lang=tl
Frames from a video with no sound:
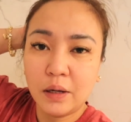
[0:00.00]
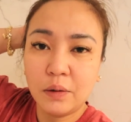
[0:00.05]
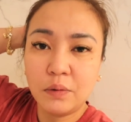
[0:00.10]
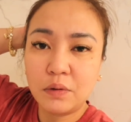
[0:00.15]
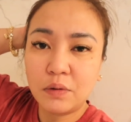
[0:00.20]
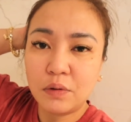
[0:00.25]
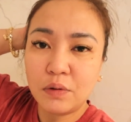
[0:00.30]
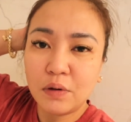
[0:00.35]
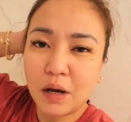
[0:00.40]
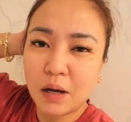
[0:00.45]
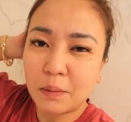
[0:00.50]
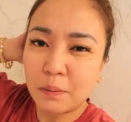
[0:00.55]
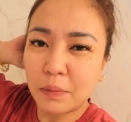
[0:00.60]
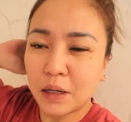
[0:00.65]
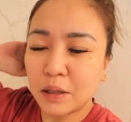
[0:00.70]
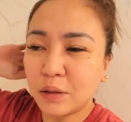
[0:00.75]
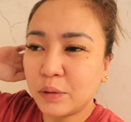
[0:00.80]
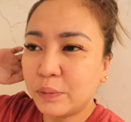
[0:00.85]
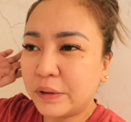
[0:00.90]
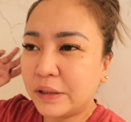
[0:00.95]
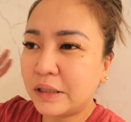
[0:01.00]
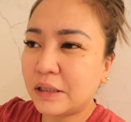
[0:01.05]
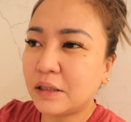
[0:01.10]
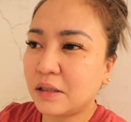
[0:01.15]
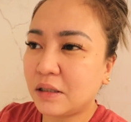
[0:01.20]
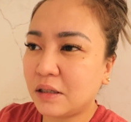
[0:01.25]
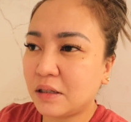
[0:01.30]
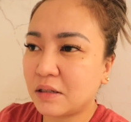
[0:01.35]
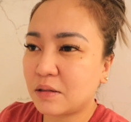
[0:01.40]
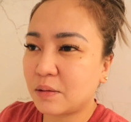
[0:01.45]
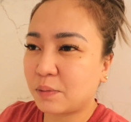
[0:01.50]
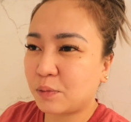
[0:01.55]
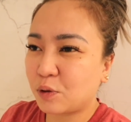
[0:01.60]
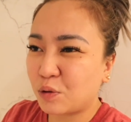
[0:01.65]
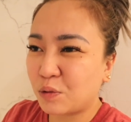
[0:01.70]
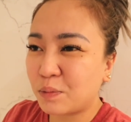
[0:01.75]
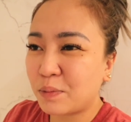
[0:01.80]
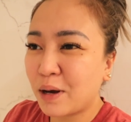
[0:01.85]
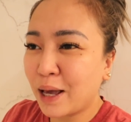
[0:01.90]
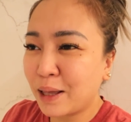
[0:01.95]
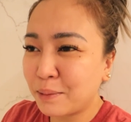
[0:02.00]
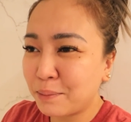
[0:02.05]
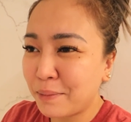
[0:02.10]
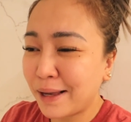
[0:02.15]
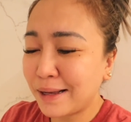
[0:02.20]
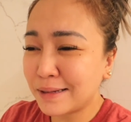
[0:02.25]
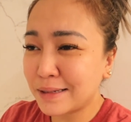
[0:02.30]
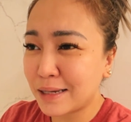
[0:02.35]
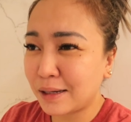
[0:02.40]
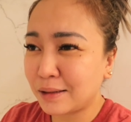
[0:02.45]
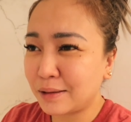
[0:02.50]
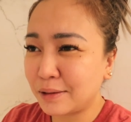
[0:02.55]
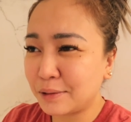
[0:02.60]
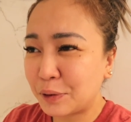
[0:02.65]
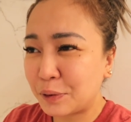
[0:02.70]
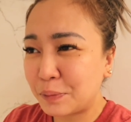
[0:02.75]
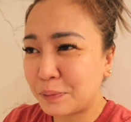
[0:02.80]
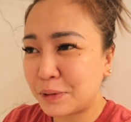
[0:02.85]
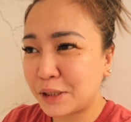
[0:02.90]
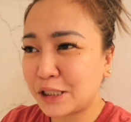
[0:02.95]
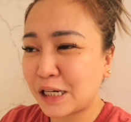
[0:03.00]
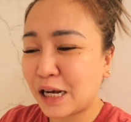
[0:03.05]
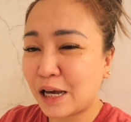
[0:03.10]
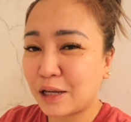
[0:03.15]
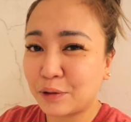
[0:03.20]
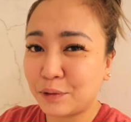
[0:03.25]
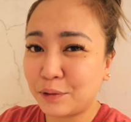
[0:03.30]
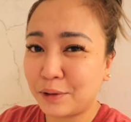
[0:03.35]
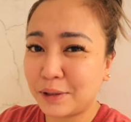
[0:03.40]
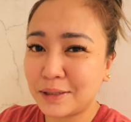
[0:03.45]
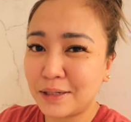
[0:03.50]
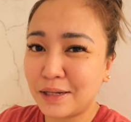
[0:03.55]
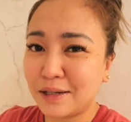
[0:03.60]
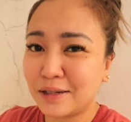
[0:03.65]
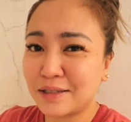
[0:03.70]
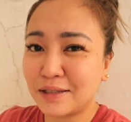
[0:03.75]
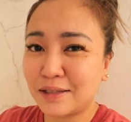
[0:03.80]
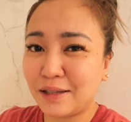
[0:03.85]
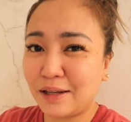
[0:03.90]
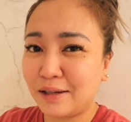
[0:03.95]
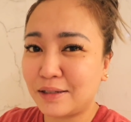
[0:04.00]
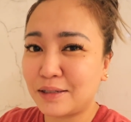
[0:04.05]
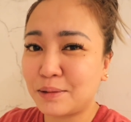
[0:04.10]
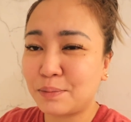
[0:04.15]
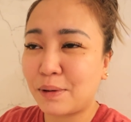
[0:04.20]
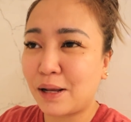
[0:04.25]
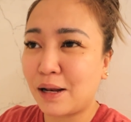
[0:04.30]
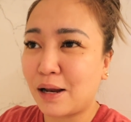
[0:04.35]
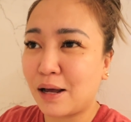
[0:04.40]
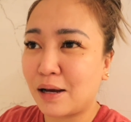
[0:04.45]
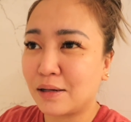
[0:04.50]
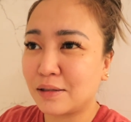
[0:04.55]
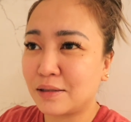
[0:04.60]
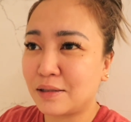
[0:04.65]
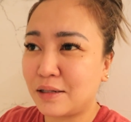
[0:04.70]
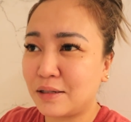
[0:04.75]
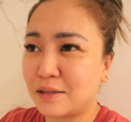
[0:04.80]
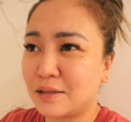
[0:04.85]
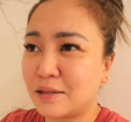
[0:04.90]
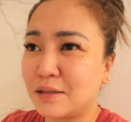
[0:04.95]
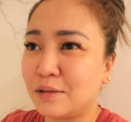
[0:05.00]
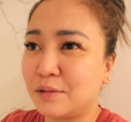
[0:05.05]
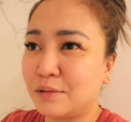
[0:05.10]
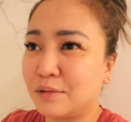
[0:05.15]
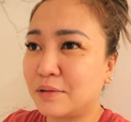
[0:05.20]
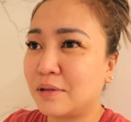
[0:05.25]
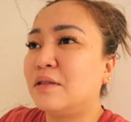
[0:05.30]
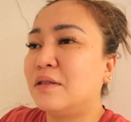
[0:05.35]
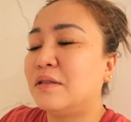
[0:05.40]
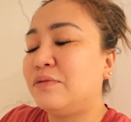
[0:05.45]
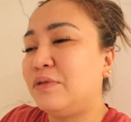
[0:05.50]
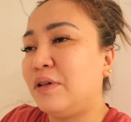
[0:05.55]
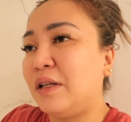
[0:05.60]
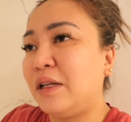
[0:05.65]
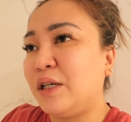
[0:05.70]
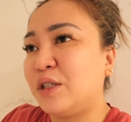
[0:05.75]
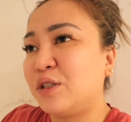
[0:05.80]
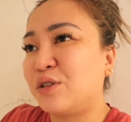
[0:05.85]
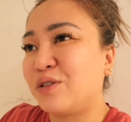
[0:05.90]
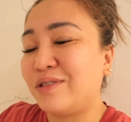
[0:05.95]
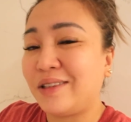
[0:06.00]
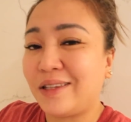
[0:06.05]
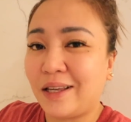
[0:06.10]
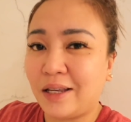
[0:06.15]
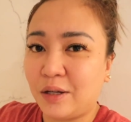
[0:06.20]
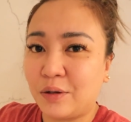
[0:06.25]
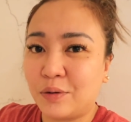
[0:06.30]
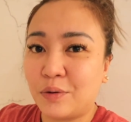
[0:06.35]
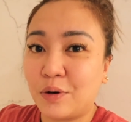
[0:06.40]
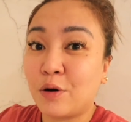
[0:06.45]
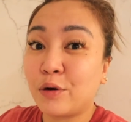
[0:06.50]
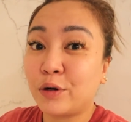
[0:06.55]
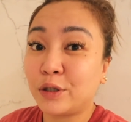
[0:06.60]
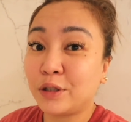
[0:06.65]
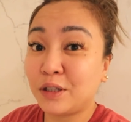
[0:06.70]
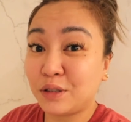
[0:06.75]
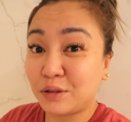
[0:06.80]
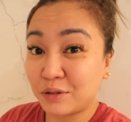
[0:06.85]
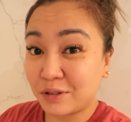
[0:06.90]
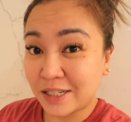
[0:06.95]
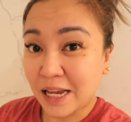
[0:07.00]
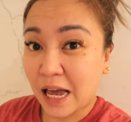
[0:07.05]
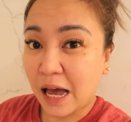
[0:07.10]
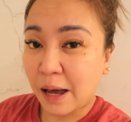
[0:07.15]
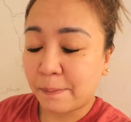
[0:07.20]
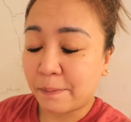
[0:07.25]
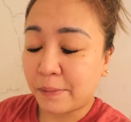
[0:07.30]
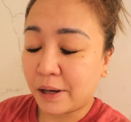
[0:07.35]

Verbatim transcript: Ewan ko nga ba, ano bang iniisip ko? Bakit ba excited ako masyado? Eh, six days pa lang since nung ovulation day ko. According dun sa app